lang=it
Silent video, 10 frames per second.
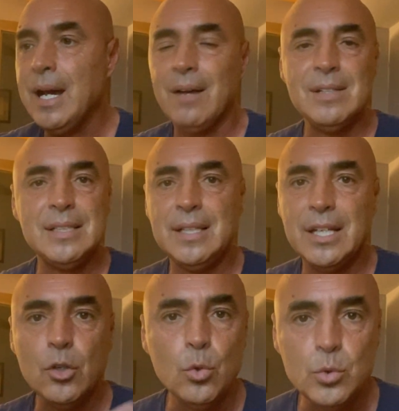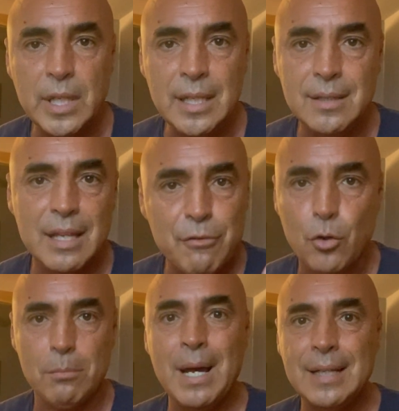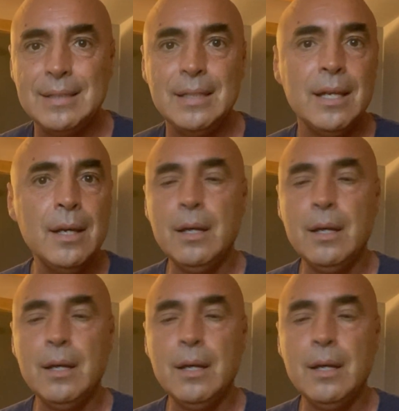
avete dei glutei deformati,